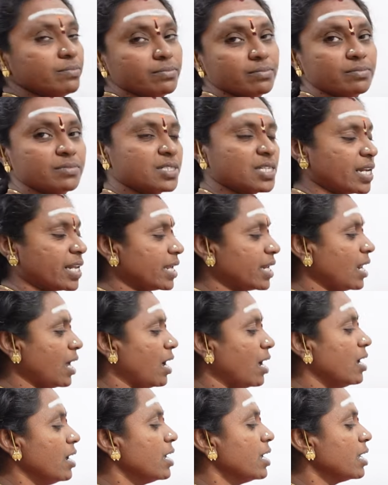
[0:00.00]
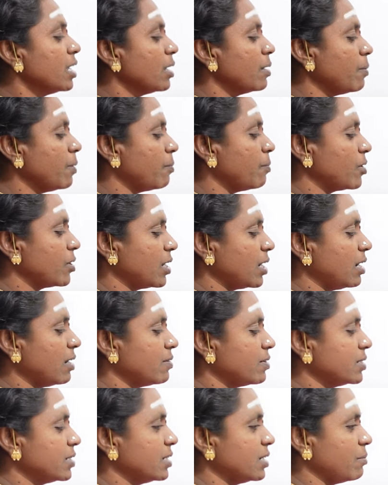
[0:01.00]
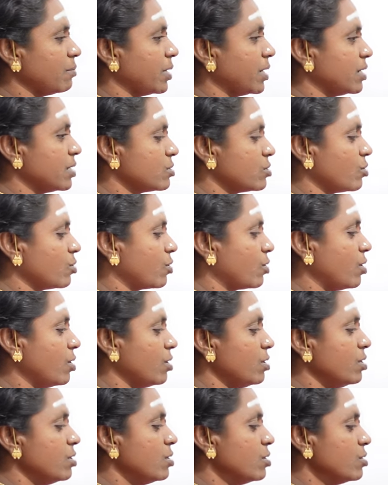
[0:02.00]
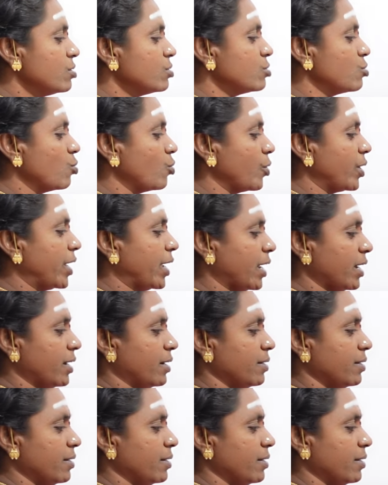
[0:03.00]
சரிங்களா இப்போ முதல்ல வந்து நம்ம என்ன சொல்கிறோம் சூரியன்